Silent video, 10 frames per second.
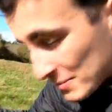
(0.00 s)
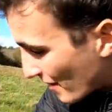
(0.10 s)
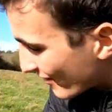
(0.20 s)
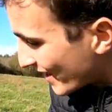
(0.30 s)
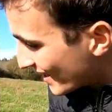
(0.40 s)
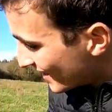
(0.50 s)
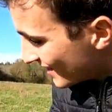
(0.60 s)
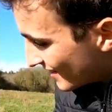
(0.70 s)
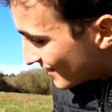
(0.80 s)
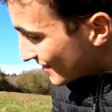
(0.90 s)
pas vrai.
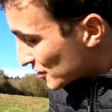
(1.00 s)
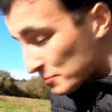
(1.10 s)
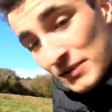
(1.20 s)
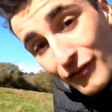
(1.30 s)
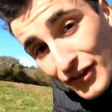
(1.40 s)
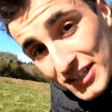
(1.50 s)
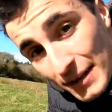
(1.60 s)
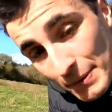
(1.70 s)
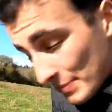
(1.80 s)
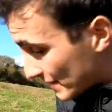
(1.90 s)
En fait il a
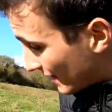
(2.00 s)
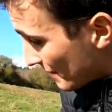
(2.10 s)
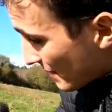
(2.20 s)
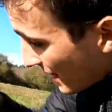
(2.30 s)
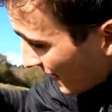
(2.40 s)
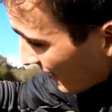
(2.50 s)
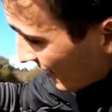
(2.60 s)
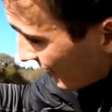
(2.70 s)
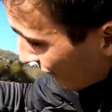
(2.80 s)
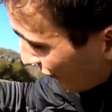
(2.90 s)
pas pété mais
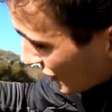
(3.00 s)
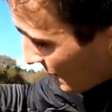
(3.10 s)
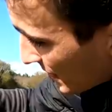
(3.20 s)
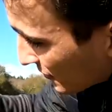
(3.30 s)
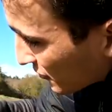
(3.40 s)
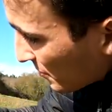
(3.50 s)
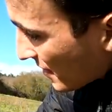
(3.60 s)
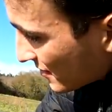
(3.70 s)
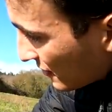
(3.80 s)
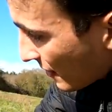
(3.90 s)
la flèche a bien
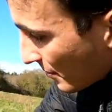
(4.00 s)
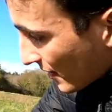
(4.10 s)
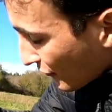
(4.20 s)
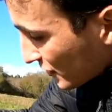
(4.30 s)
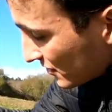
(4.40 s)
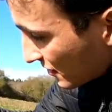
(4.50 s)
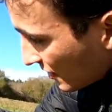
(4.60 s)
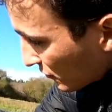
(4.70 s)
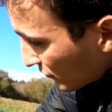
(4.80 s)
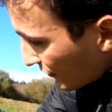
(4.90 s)
transpercé le lapin en fait il s'est
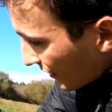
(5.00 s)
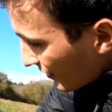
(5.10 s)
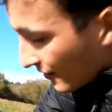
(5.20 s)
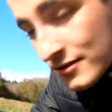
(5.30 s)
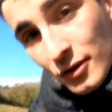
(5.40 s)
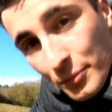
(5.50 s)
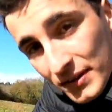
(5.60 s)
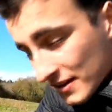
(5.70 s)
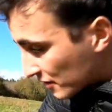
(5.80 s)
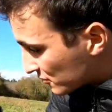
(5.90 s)
dégonflé sans péter d'un